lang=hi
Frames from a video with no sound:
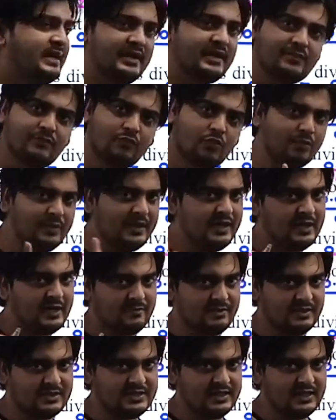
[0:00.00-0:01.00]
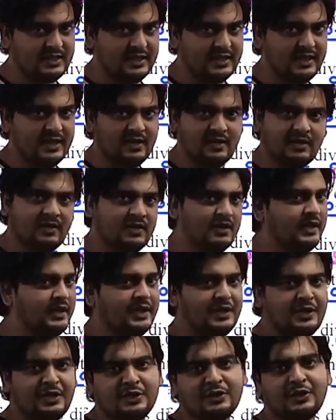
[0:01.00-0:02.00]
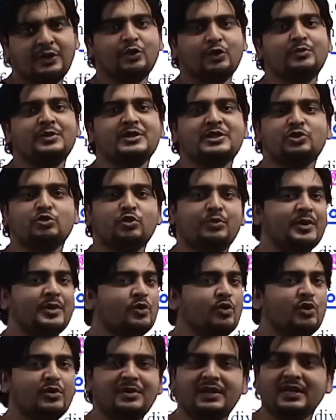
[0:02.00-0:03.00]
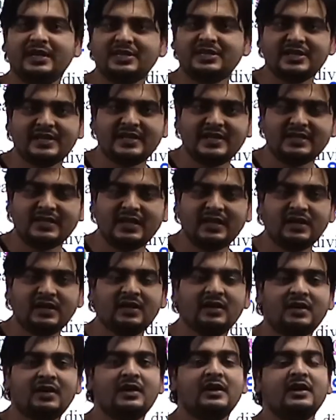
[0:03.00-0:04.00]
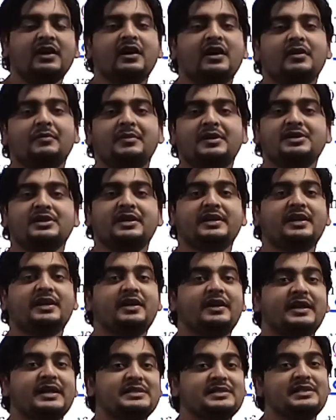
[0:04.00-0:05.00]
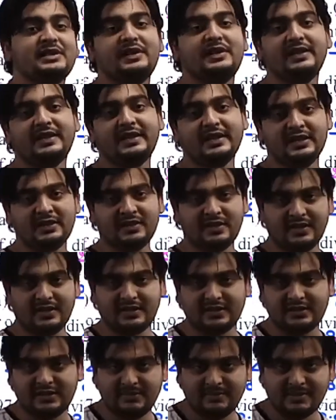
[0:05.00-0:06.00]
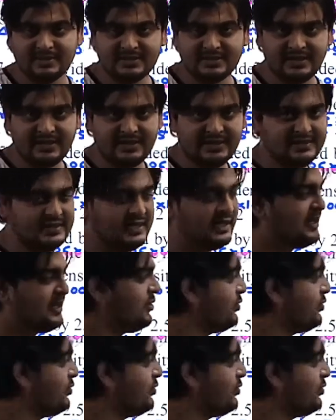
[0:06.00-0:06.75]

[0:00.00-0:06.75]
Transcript: एरर वो भी एक परसेंट है लेकिन इन तीनों में से तो हमें कोई भी नहीं चाहिए था हमें चाहिए डेंसिटी के अंदर कितनी परसेंटेज एरर